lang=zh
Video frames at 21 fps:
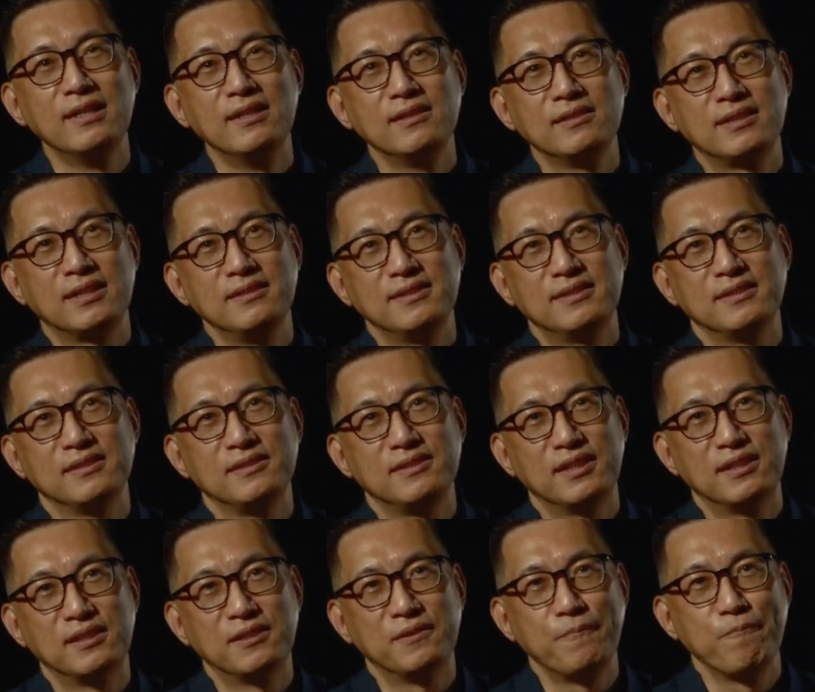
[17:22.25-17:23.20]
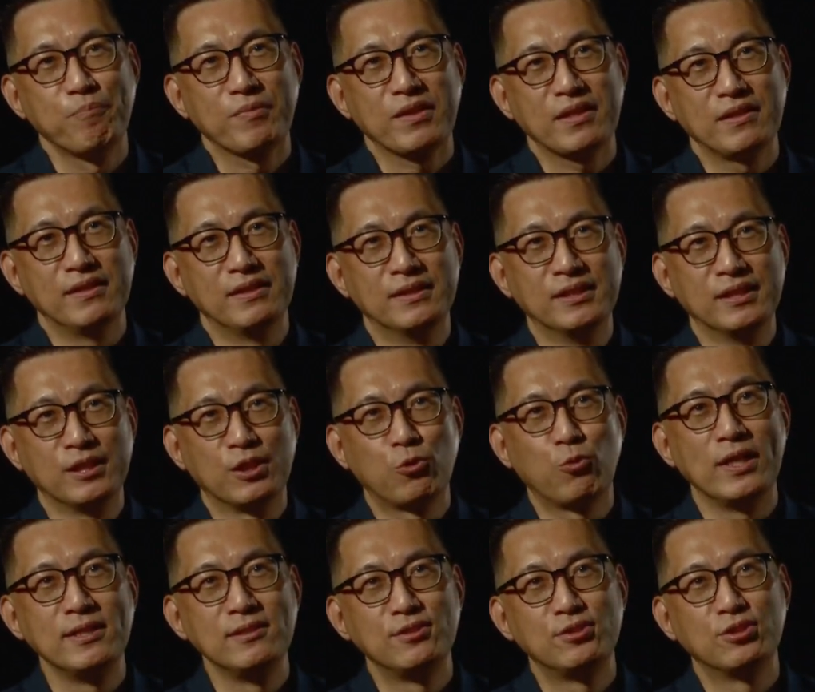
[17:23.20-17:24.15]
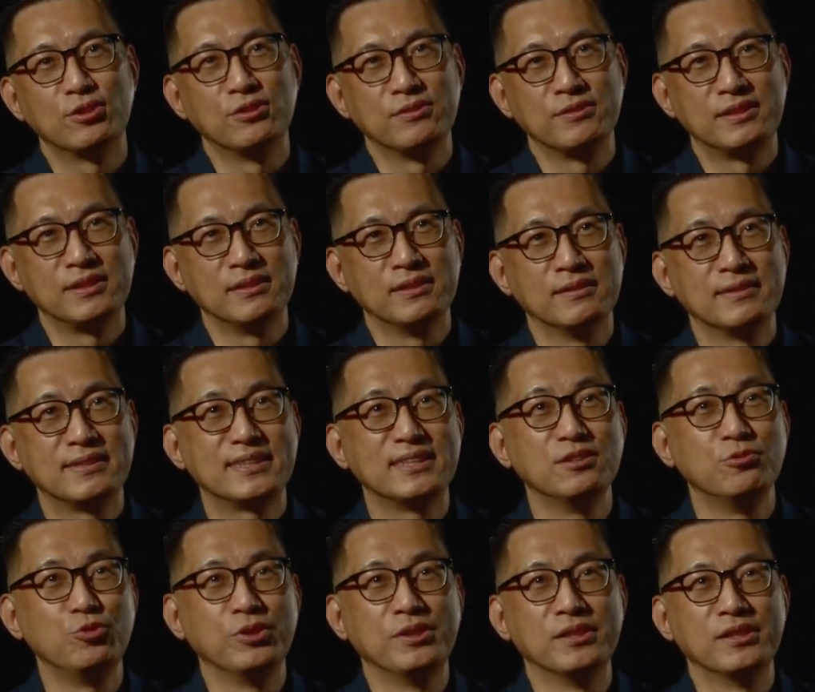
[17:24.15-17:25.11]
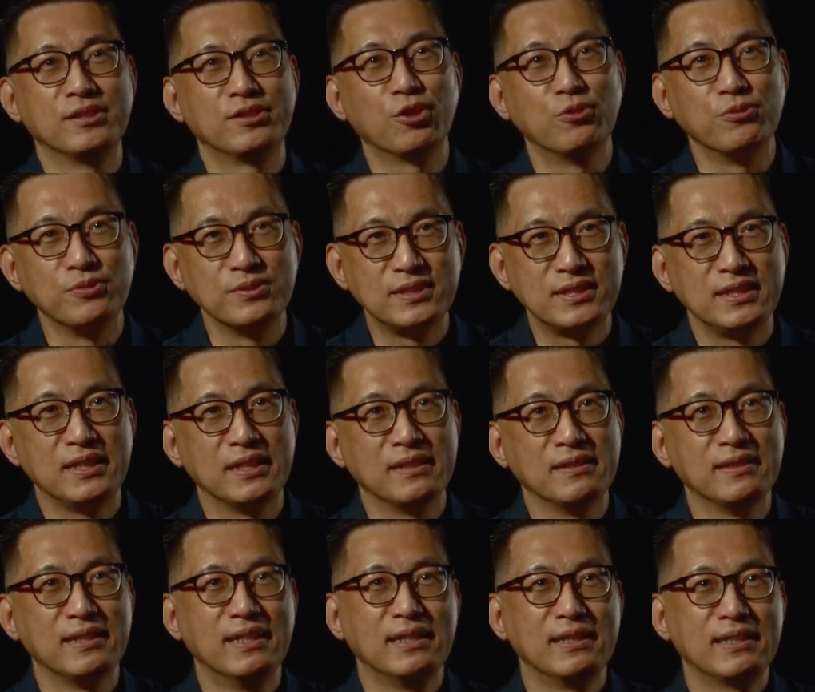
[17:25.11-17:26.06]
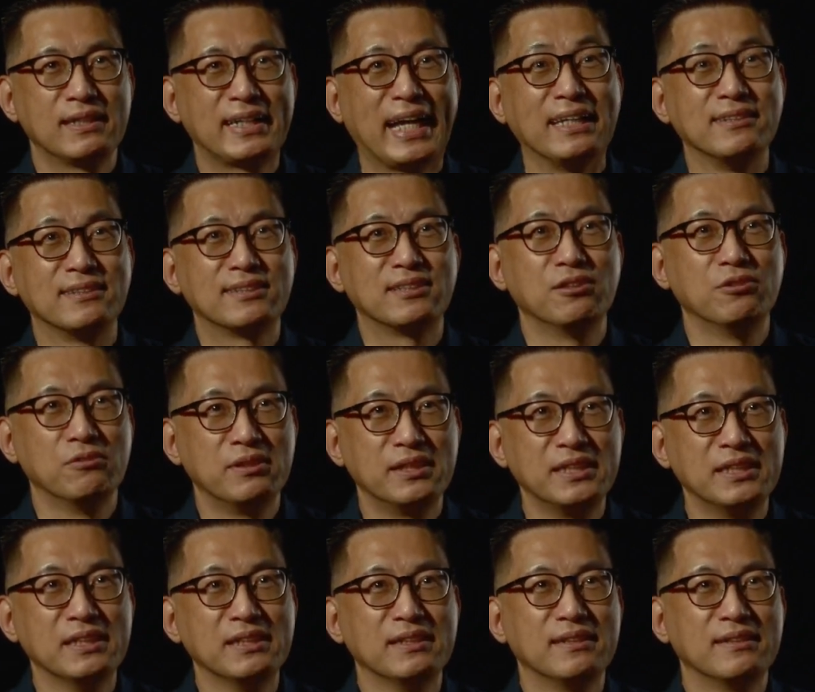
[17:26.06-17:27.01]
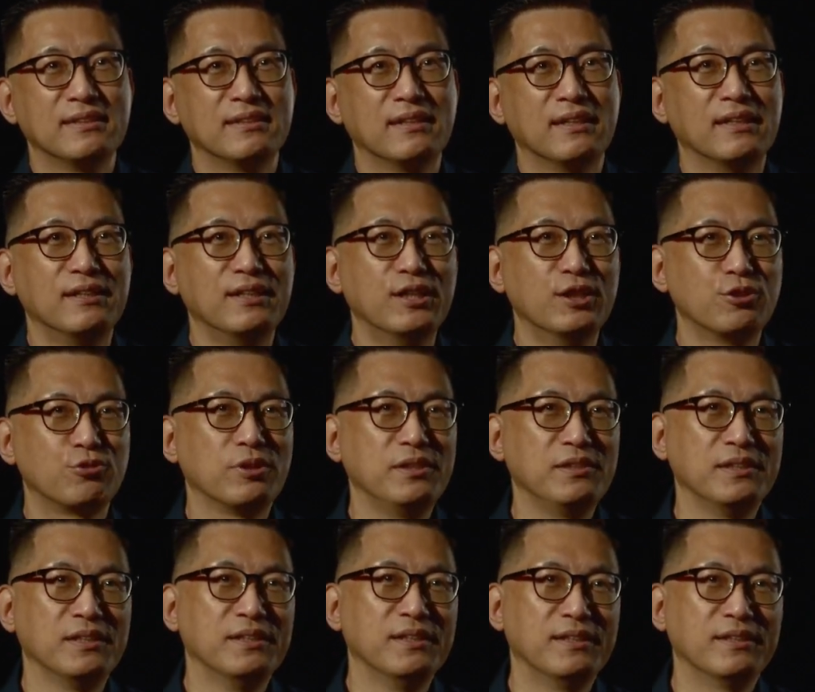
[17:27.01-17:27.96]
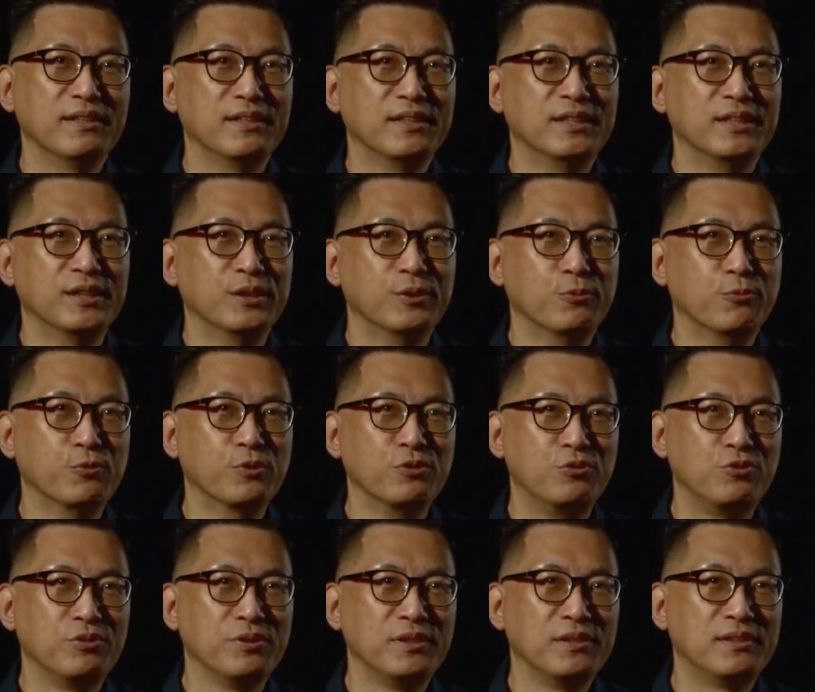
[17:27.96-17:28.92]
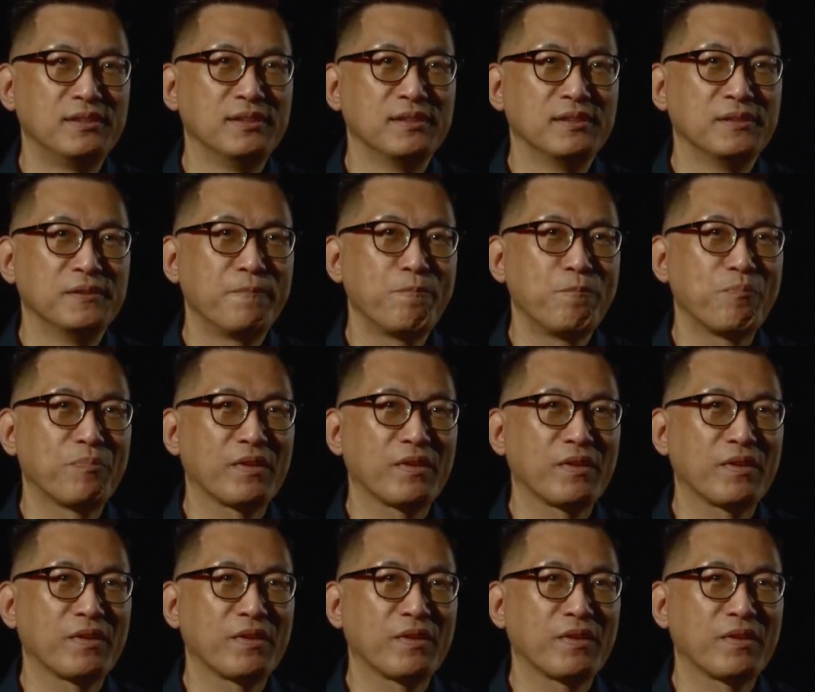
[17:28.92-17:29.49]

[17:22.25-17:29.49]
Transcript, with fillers: 牵扯到呃观众的视觉的动线感受力啊，所以呃我觉得